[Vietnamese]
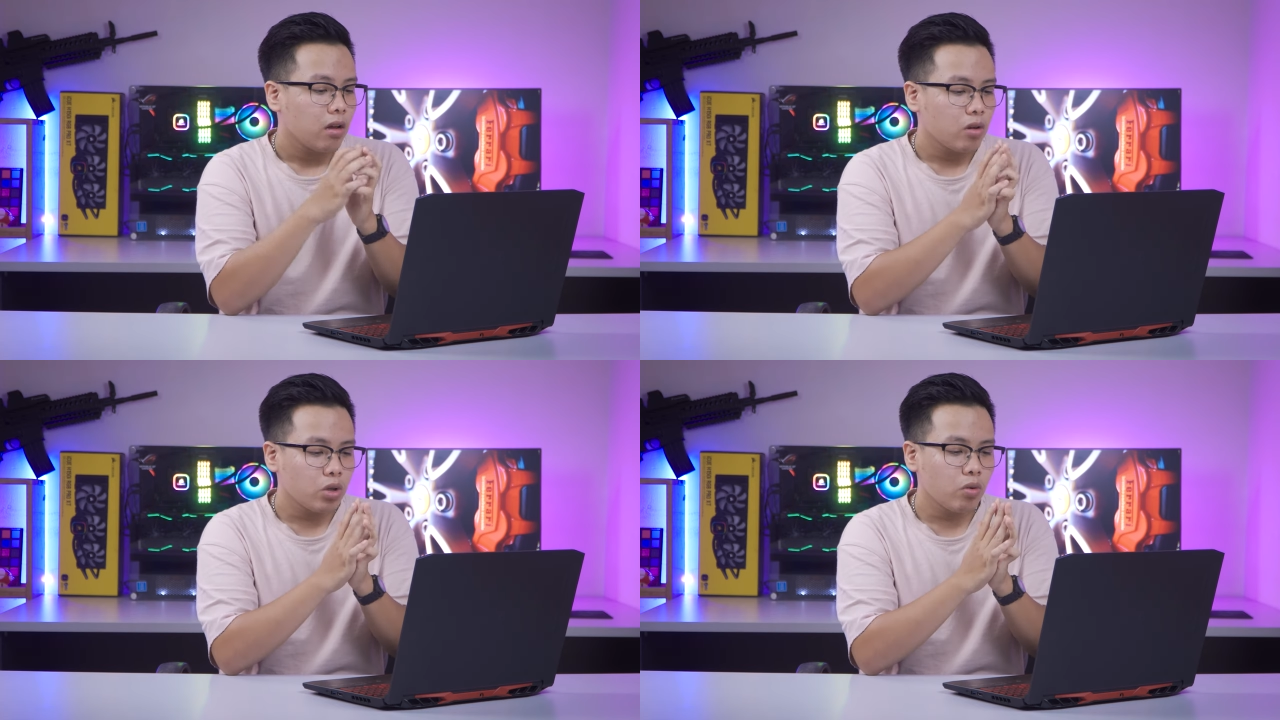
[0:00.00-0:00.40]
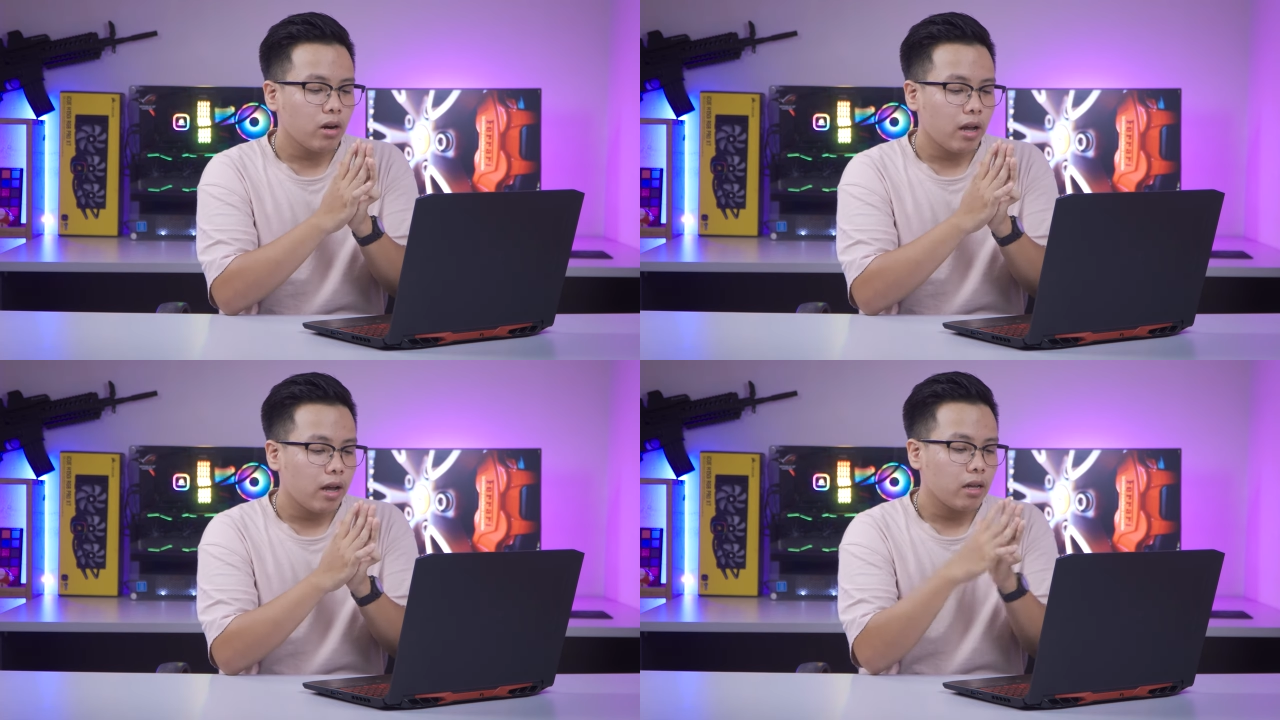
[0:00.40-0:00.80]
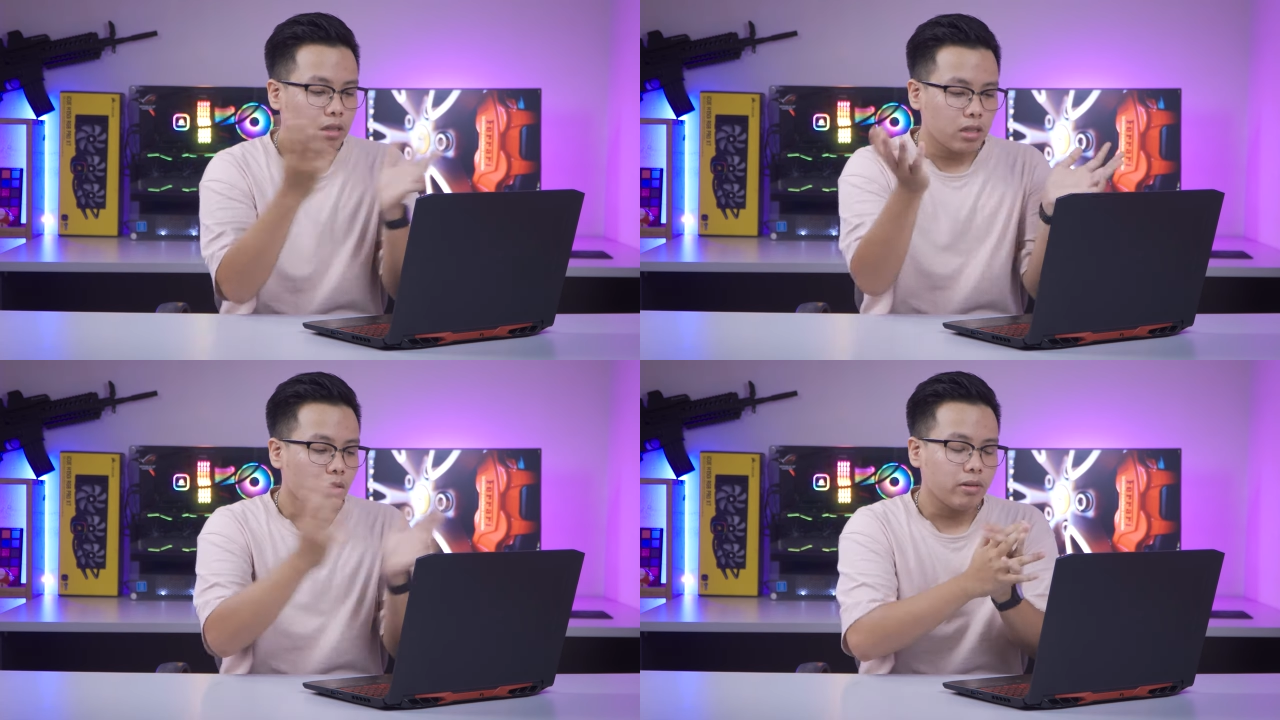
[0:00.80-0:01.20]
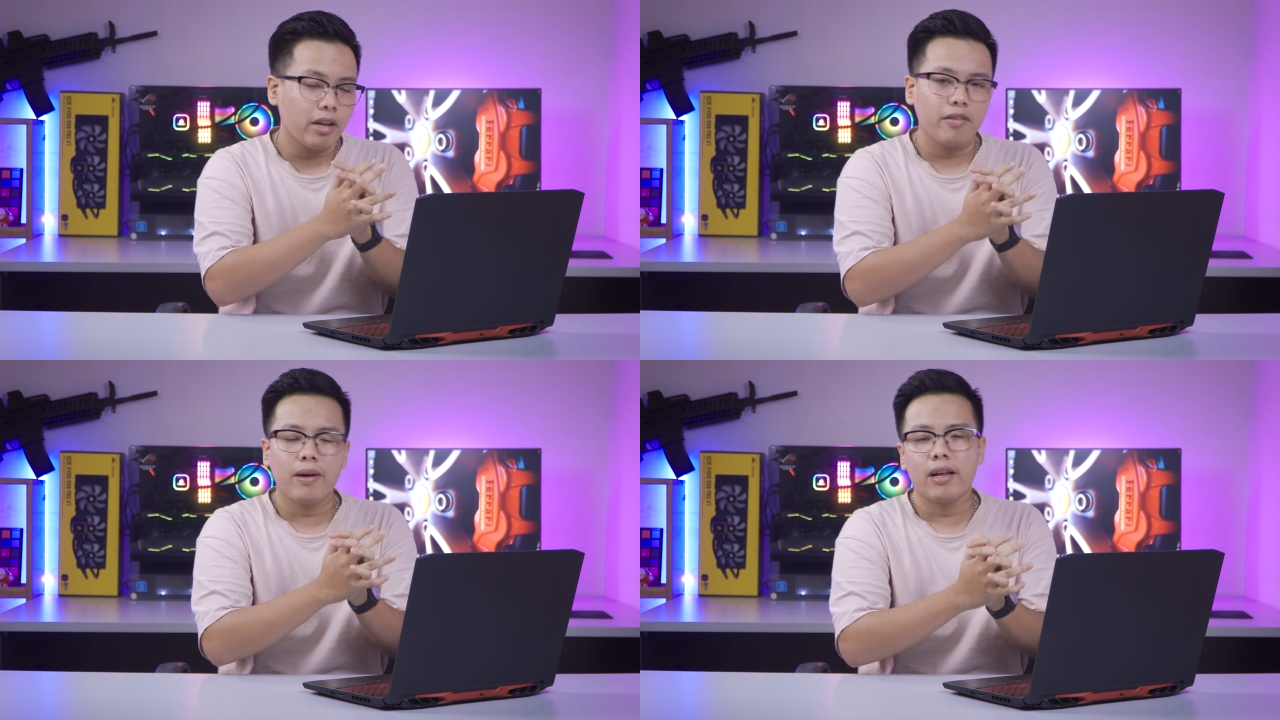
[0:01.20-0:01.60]
Nói chung là tổng
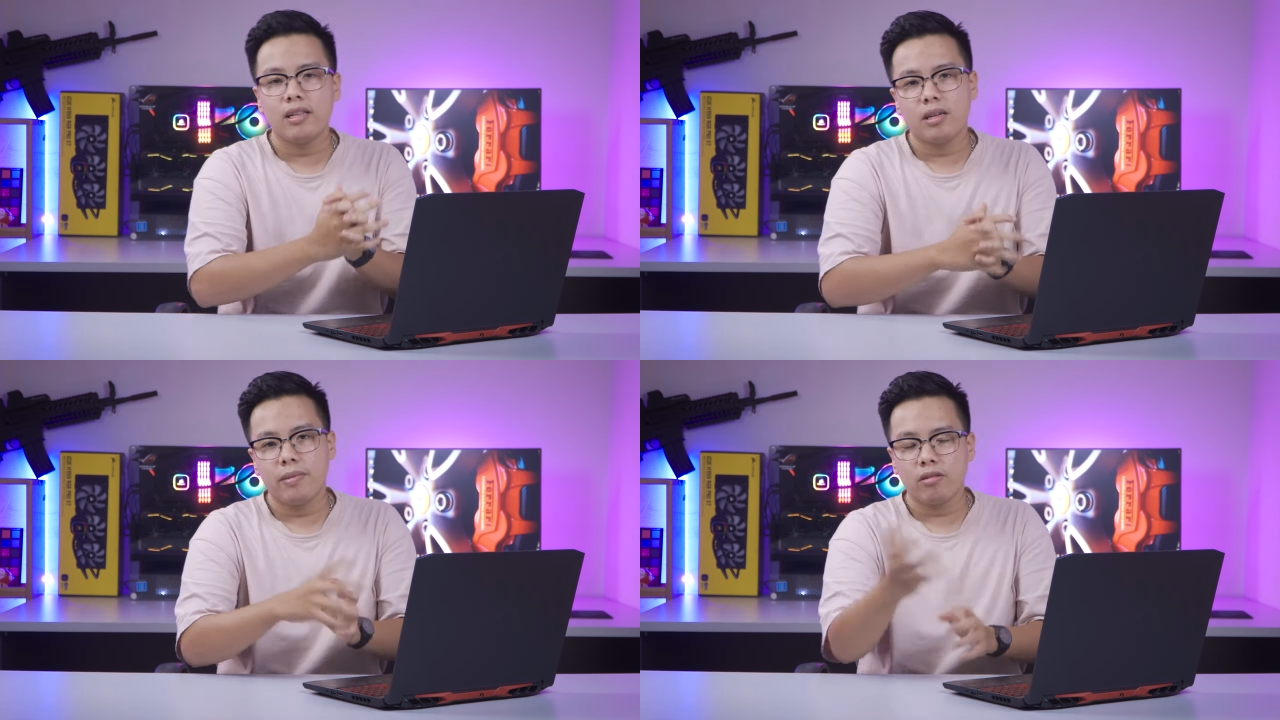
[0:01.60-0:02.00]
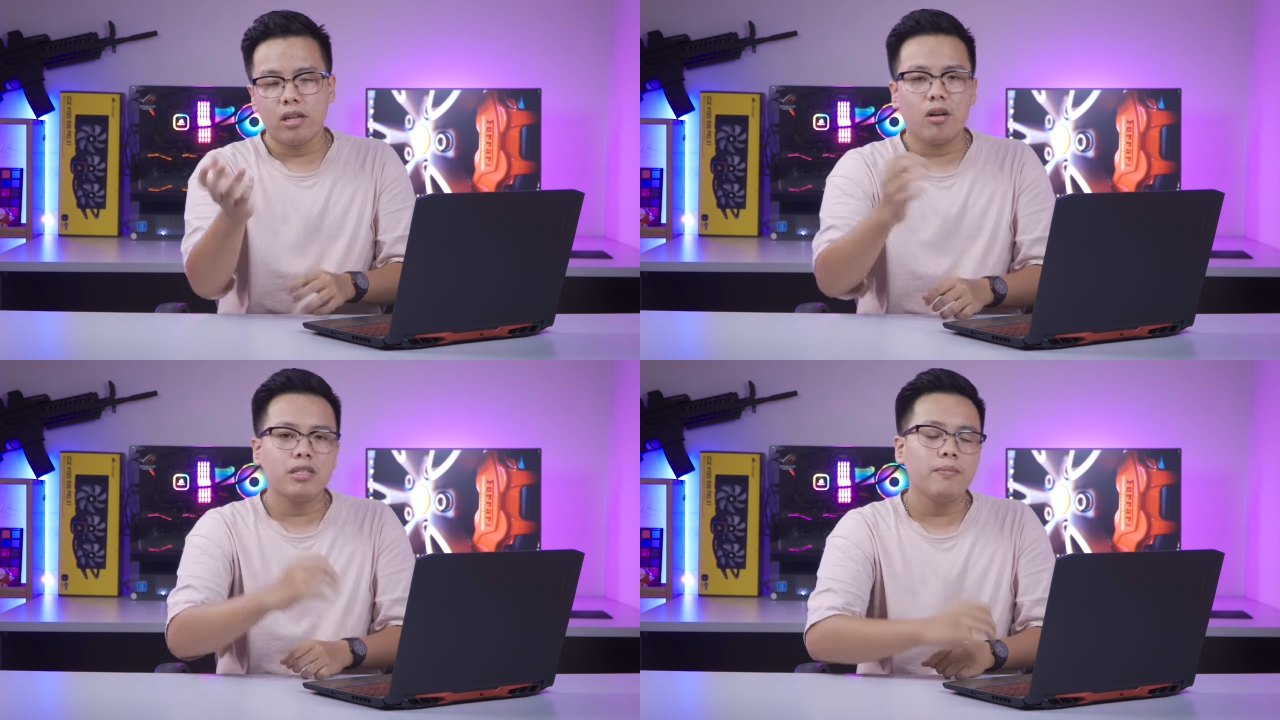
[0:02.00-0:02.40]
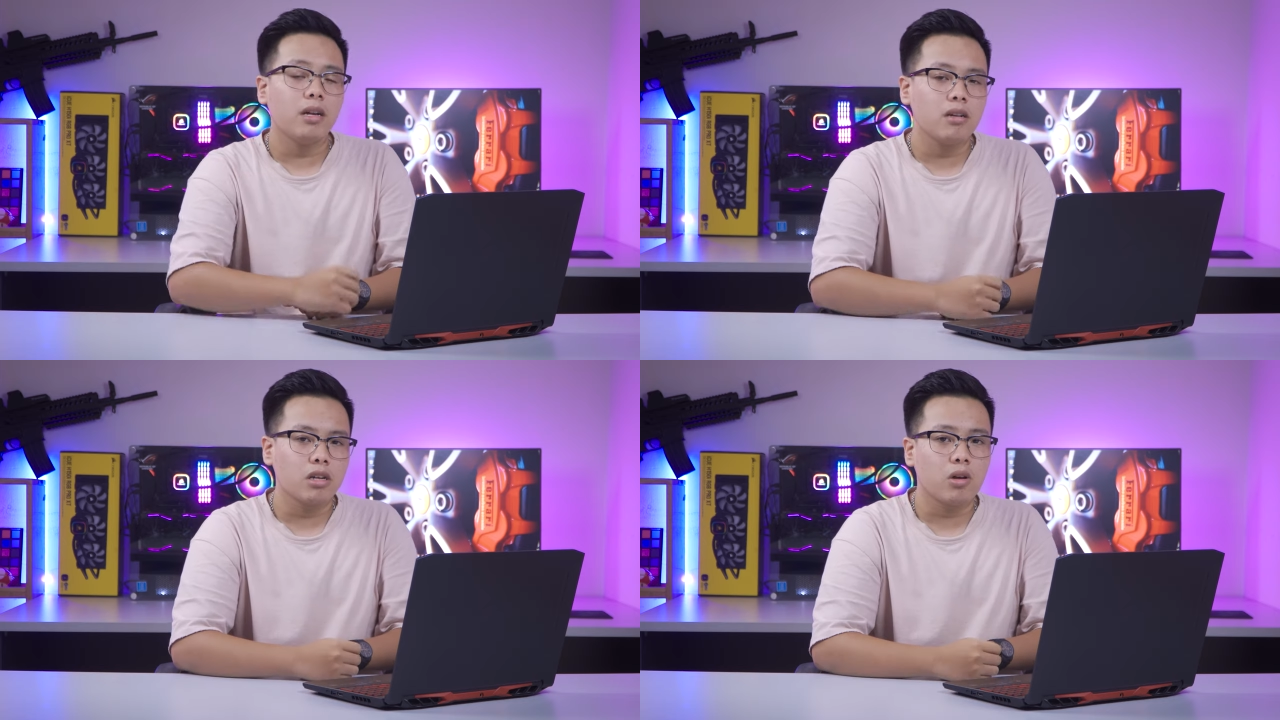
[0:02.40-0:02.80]
thể về màn hình thì mình có thể nói chấp nhận được